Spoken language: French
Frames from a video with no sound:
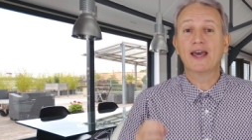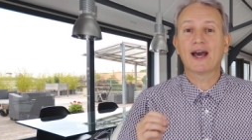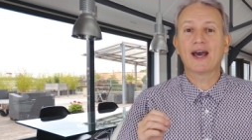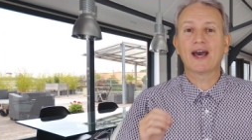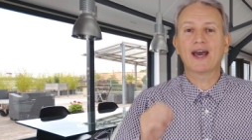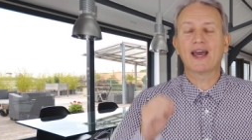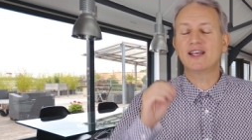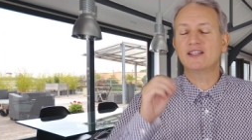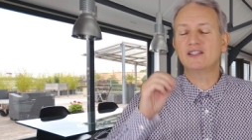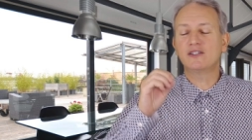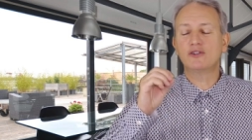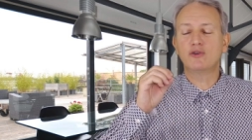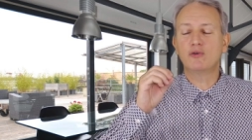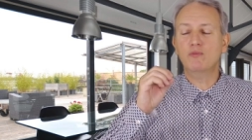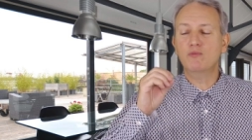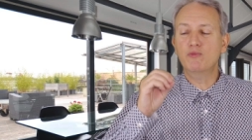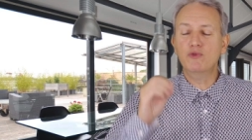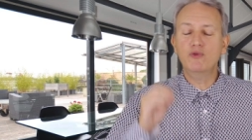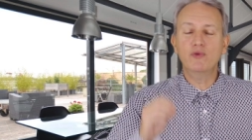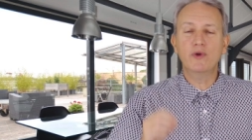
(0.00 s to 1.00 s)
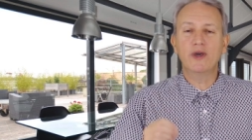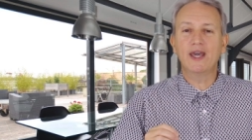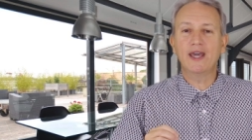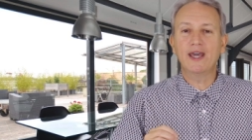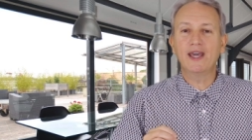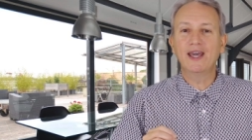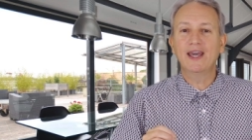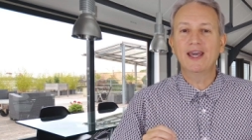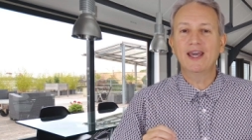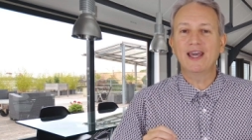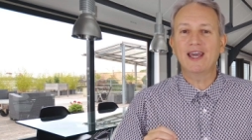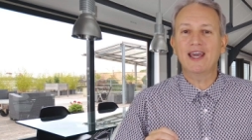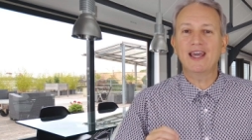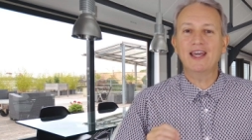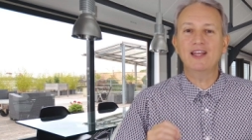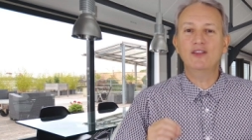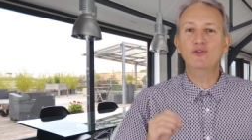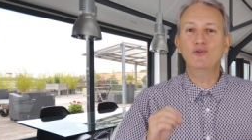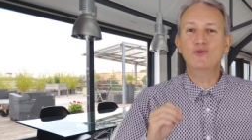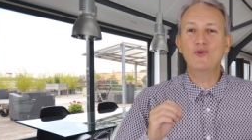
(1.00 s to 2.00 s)
reste muet
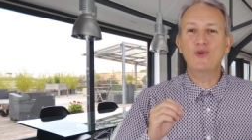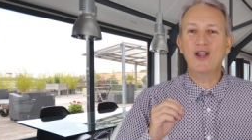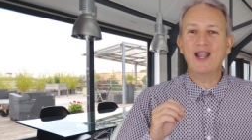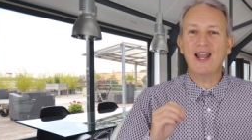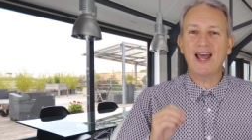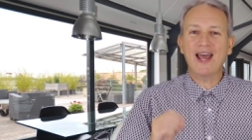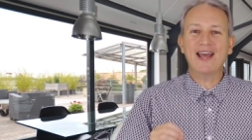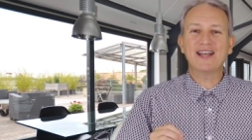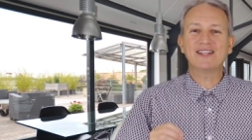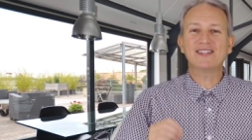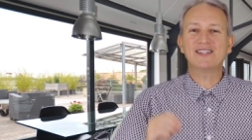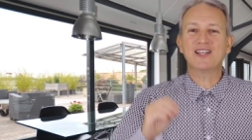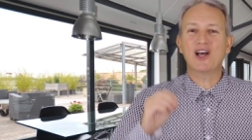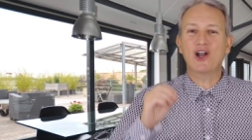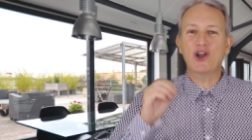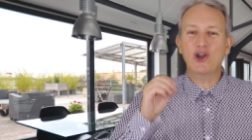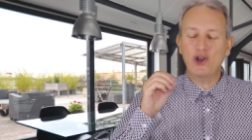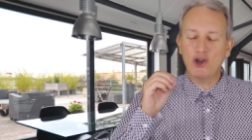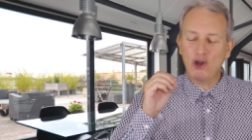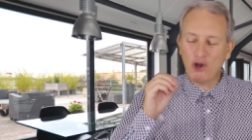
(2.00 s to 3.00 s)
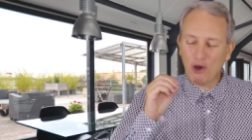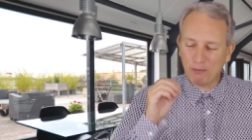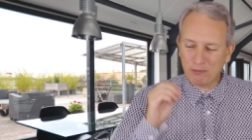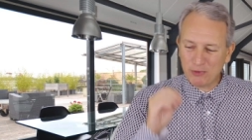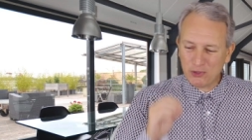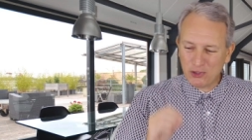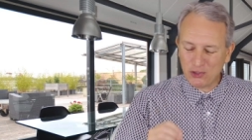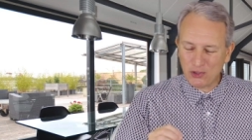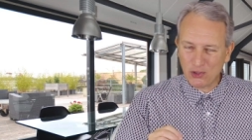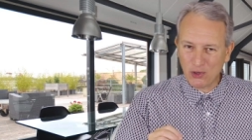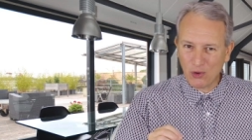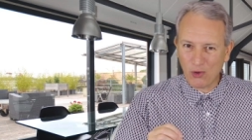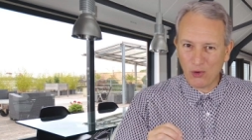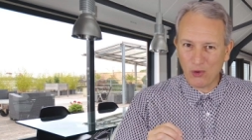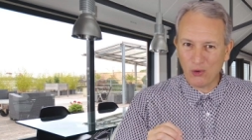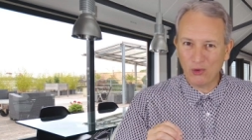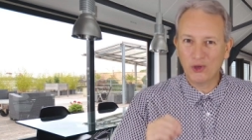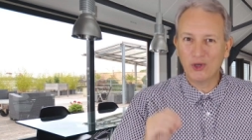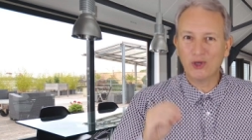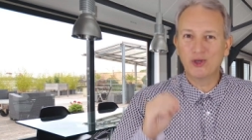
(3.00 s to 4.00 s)
et nous laisse
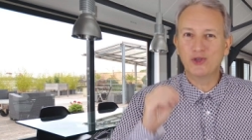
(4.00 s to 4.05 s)
l'option